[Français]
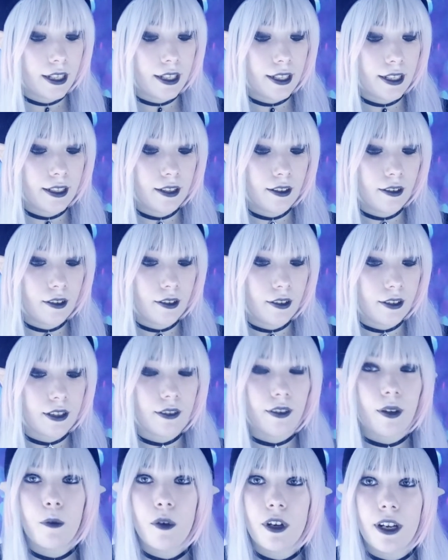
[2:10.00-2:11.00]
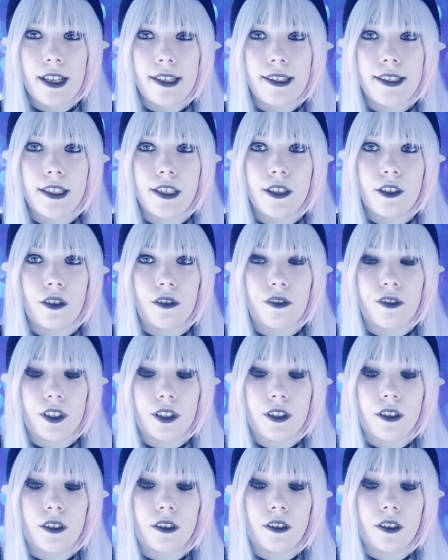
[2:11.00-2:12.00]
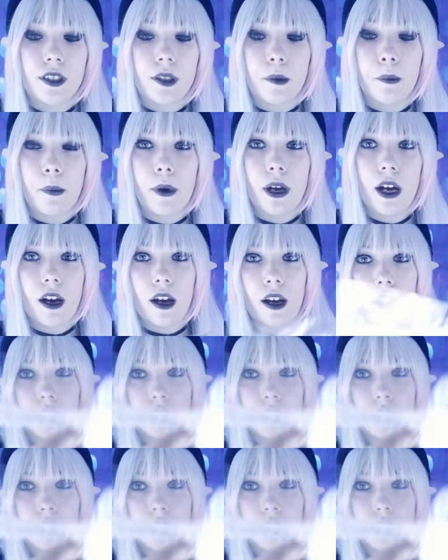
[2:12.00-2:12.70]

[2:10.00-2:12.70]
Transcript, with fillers: Et c'est vraiment élastique en fait, c'est pas,